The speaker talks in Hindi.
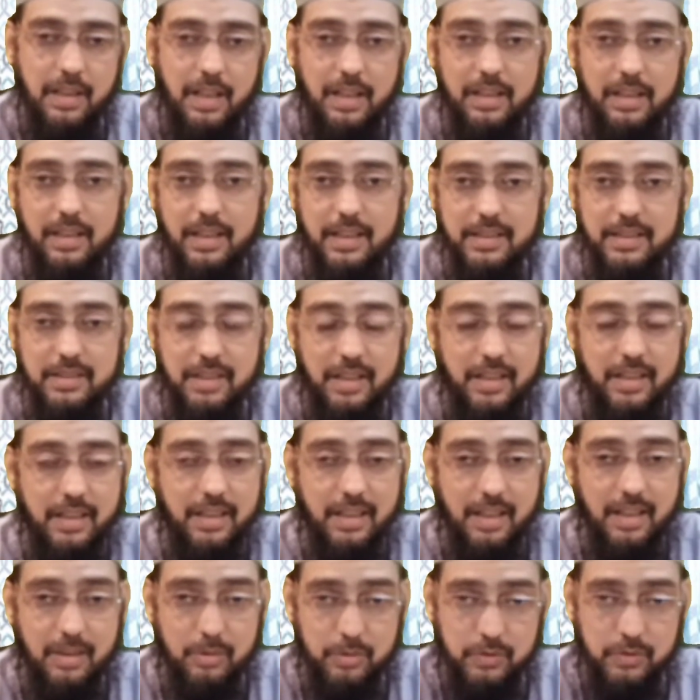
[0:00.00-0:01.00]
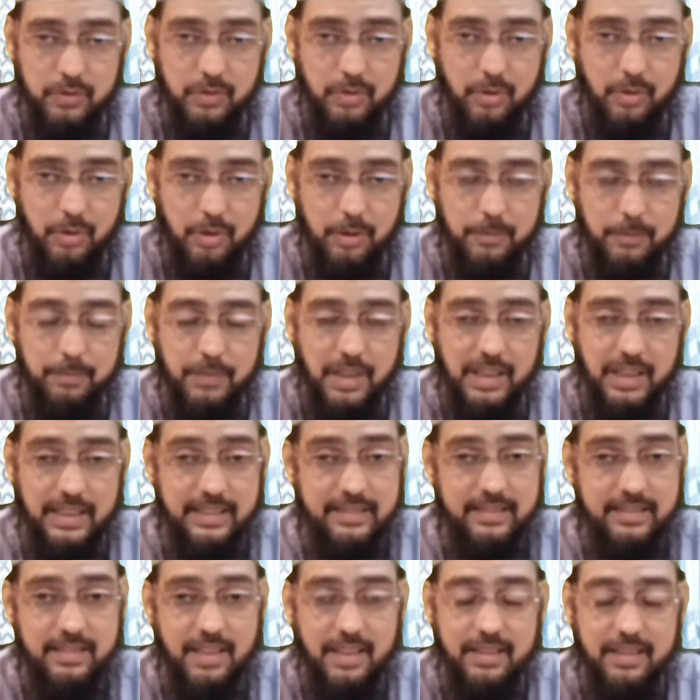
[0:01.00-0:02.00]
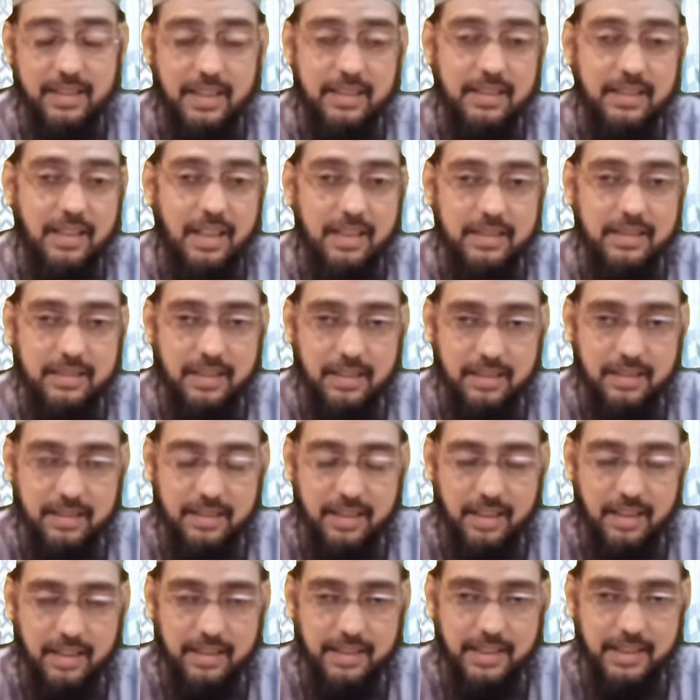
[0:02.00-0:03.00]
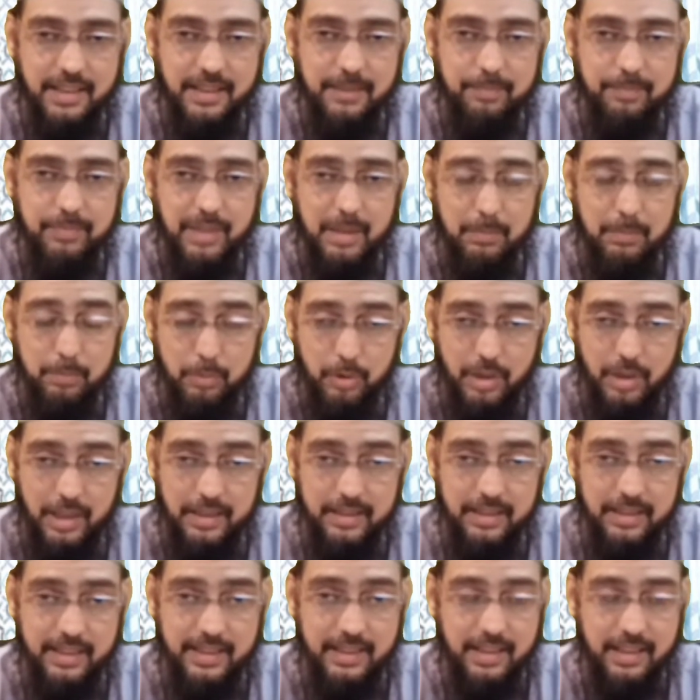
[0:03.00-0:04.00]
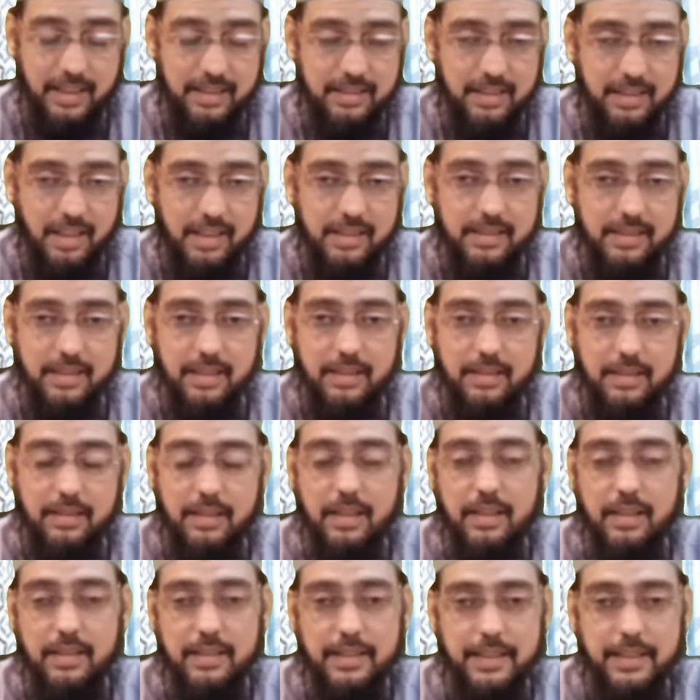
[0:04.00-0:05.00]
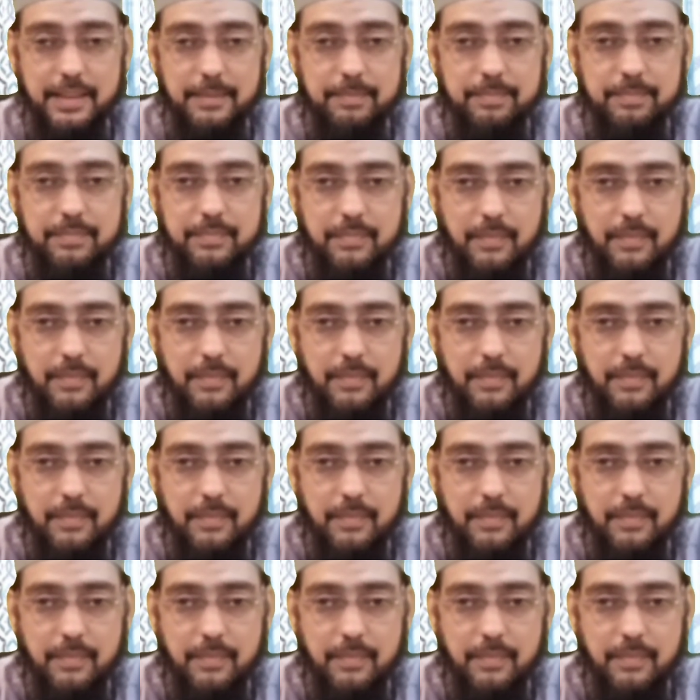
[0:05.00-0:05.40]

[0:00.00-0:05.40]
अल्लाह ताला उसको इज़्ज़त अता करता है बुलंदी अता करता है